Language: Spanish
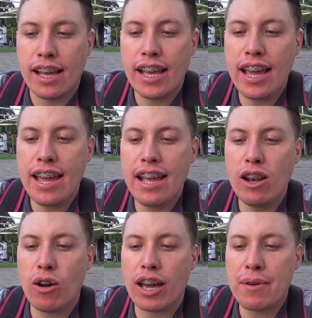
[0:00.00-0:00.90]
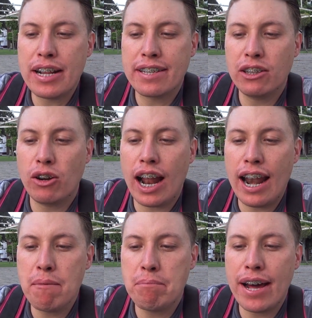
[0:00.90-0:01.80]
Y lo que viene siendo la
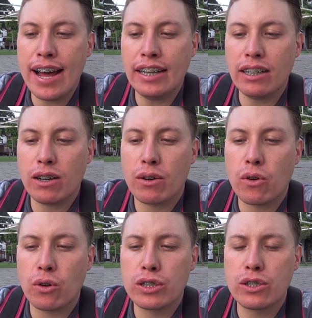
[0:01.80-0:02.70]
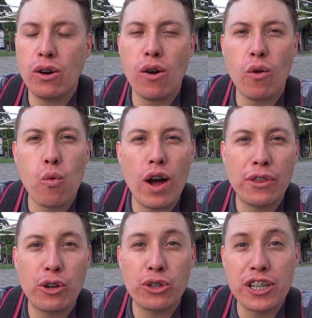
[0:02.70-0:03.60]
lámpara costó
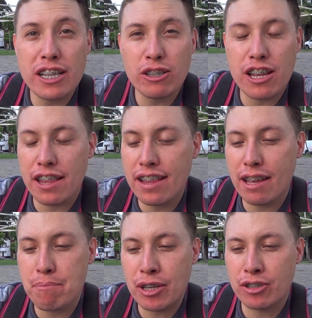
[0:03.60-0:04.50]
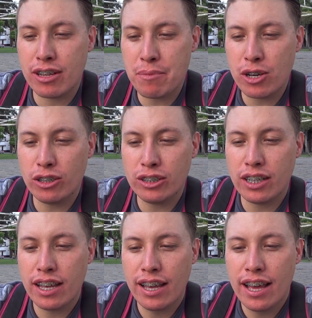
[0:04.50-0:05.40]
470 pesos amigos.
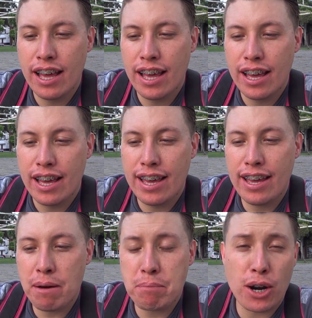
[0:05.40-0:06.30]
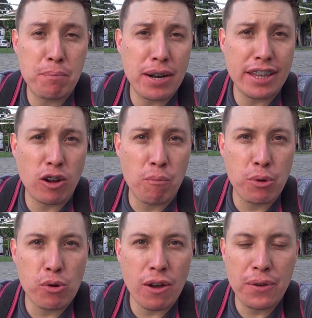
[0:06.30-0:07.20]
Y por aparte
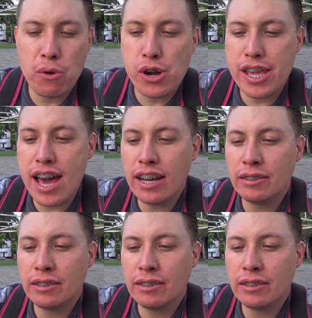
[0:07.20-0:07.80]
compró una figurilla